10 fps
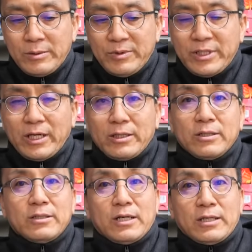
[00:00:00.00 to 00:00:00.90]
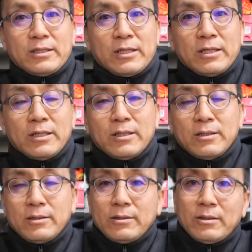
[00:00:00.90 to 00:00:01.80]
미세하게 들어가 있다
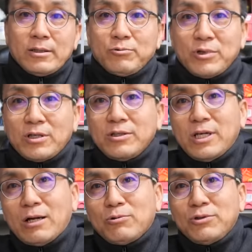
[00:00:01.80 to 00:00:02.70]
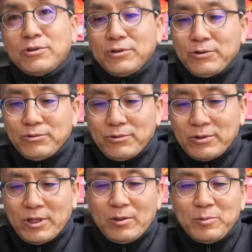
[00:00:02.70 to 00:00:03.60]
이건 우리가 흔히 알고 있는 거였고
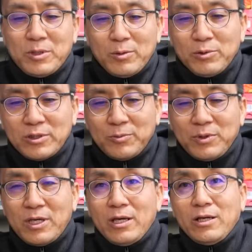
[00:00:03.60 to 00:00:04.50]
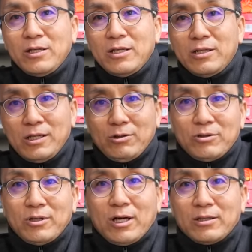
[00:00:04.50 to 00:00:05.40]
그 다음에 밑에 뭐 어차피 게일이 뒤에도
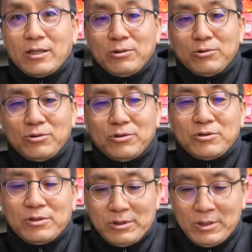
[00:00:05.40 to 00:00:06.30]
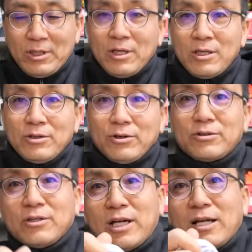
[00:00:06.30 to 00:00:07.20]
들어가 있다 이것도
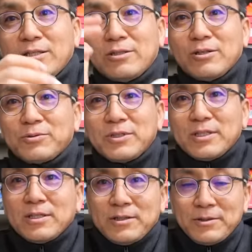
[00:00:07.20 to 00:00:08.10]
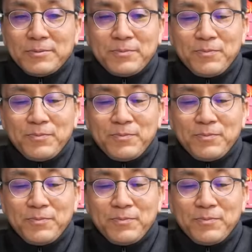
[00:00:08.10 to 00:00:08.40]
여기서 달라진 건 없으니까